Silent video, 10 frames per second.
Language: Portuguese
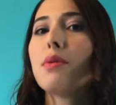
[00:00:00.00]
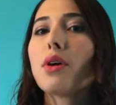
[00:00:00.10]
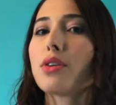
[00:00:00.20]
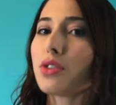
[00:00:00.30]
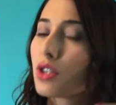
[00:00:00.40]
Eu
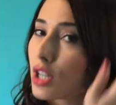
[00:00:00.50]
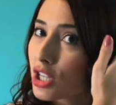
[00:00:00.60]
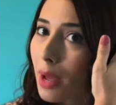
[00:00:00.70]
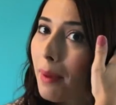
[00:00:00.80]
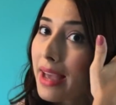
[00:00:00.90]
gosto de
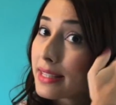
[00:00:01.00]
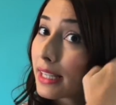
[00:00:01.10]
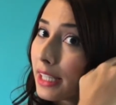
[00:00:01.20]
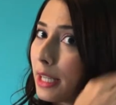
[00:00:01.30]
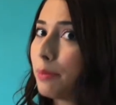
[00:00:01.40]
deixar mais
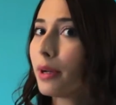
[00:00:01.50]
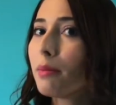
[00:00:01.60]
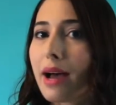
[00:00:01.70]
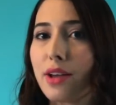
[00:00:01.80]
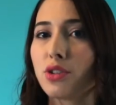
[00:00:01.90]
daqui para
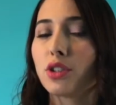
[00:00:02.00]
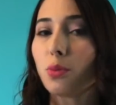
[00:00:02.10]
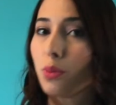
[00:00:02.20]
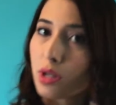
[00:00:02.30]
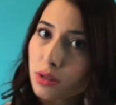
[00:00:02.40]
baixo, então
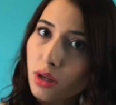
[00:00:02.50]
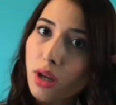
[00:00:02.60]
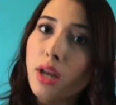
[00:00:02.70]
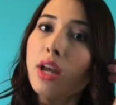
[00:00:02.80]
por isso que